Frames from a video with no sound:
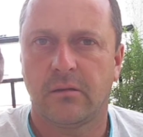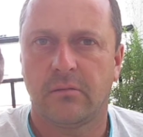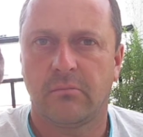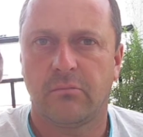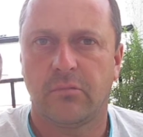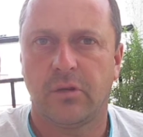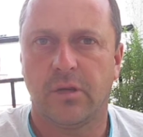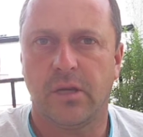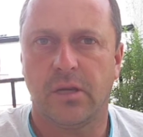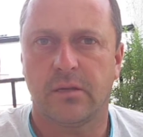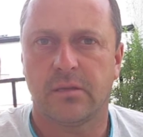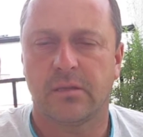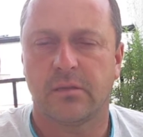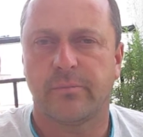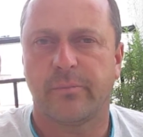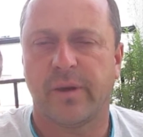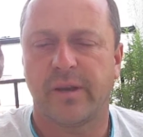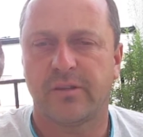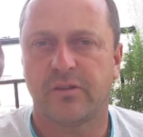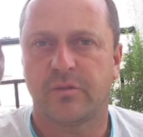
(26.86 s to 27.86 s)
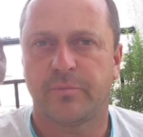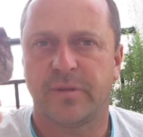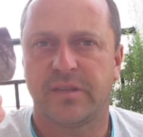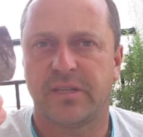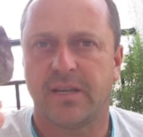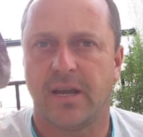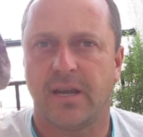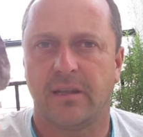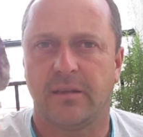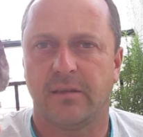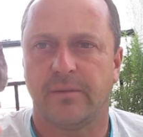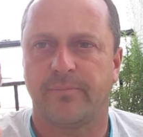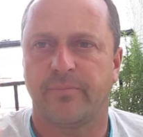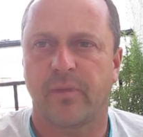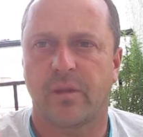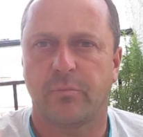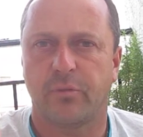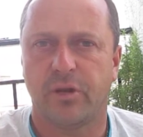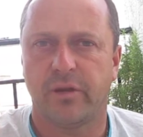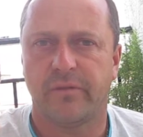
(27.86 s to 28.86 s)
jest bardzo specjalny,
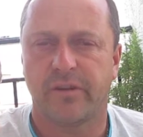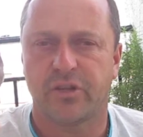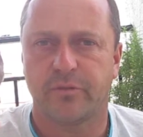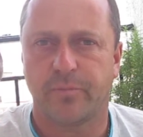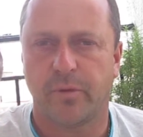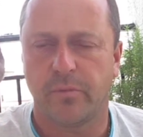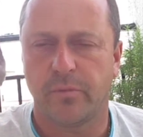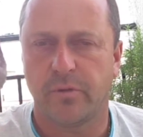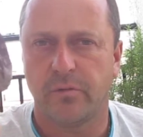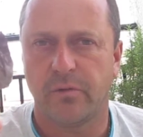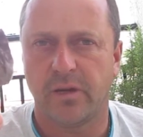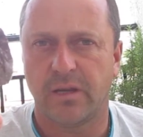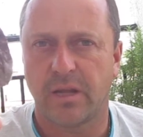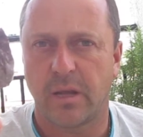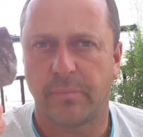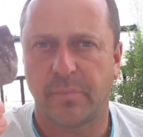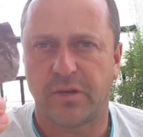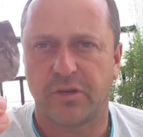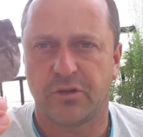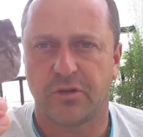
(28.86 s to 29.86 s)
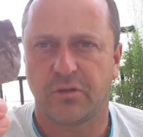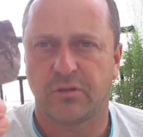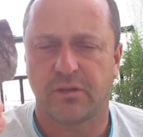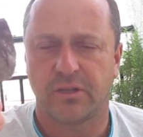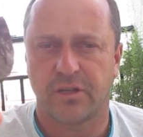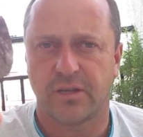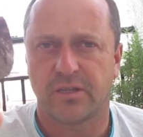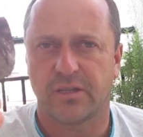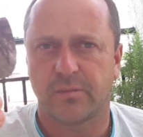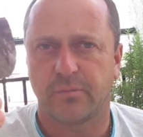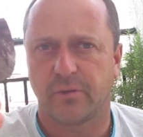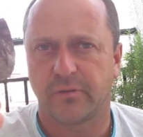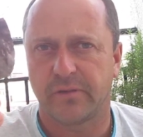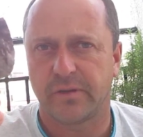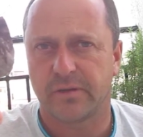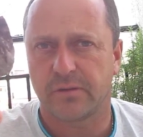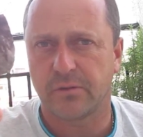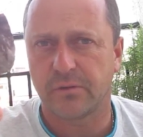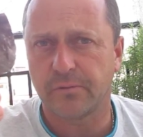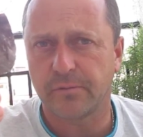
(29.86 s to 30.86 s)
ponieważ promieniuje na 50 tysięcy
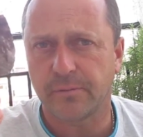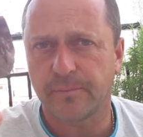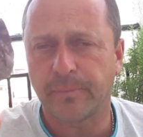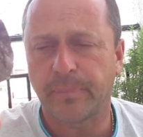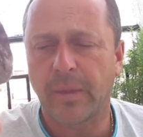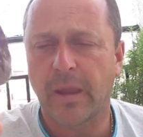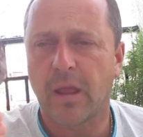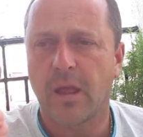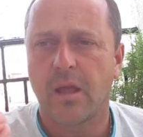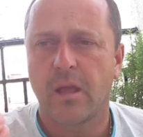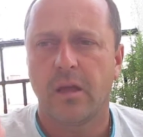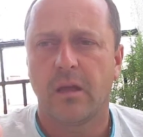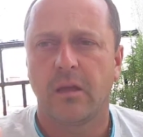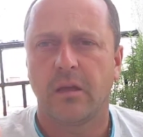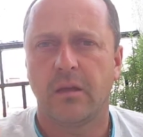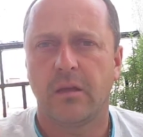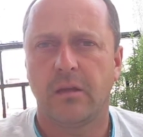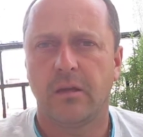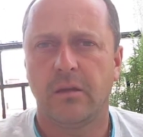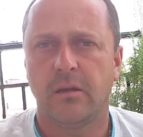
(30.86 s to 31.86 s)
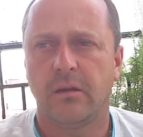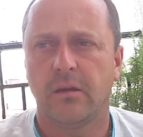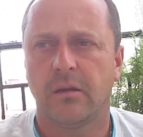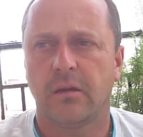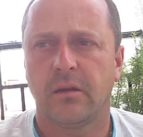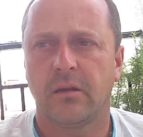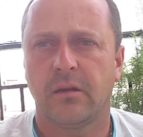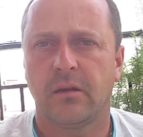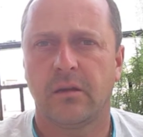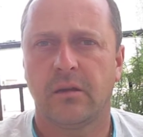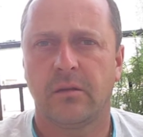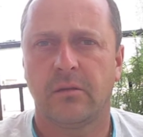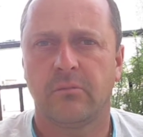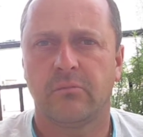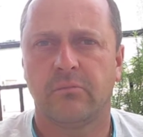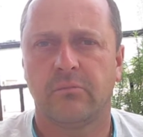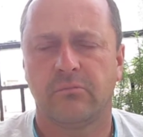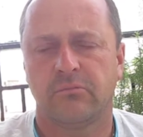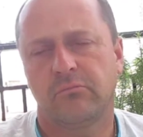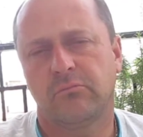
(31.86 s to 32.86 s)
bowisów i e,
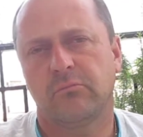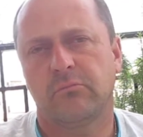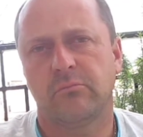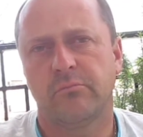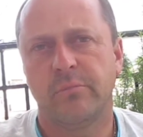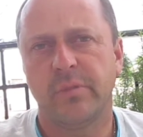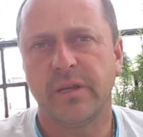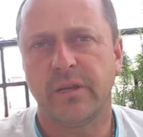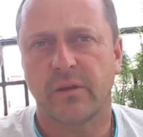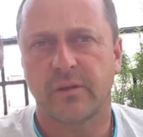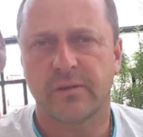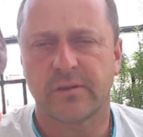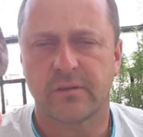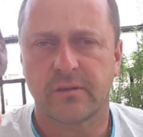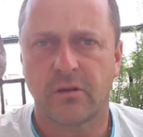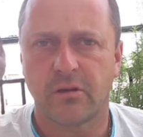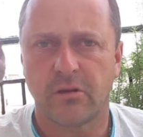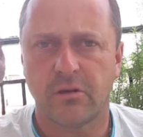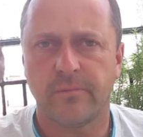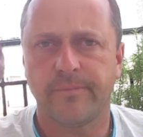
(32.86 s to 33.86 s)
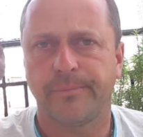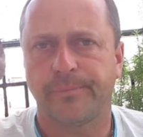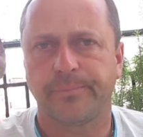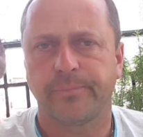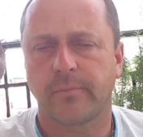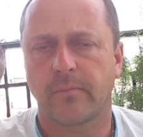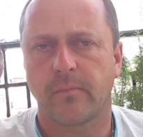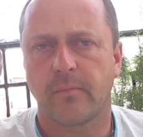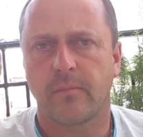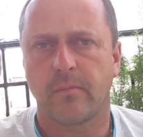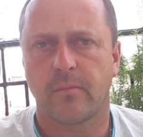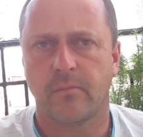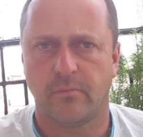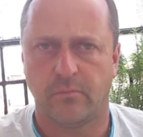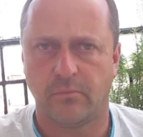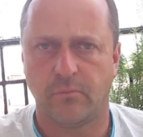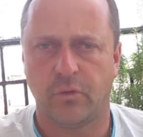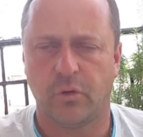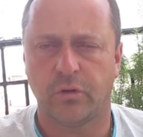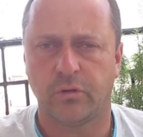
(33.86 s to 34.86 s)
myjąc go
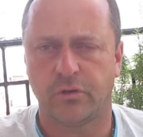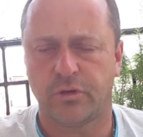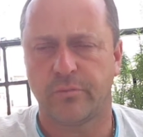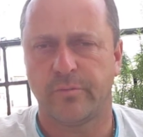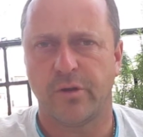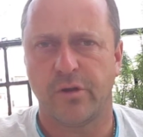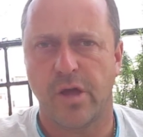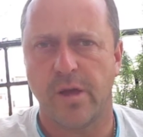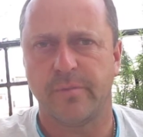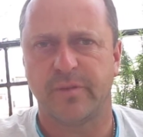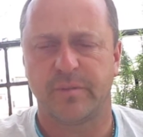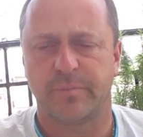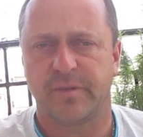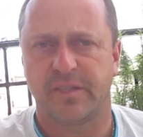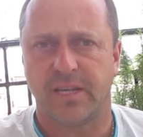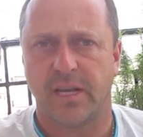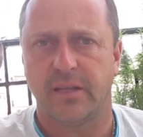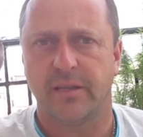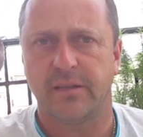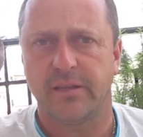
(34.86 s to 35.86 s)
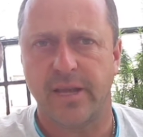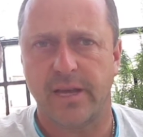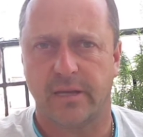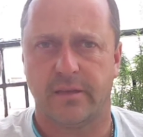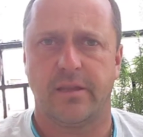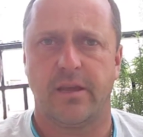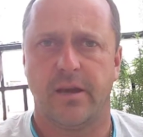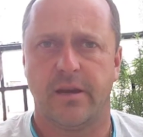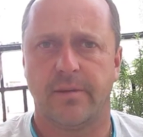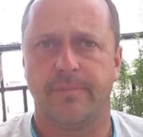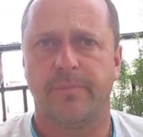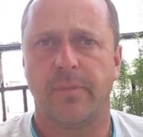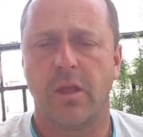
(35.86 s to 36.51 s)
otrzymujemy specjalny nektar.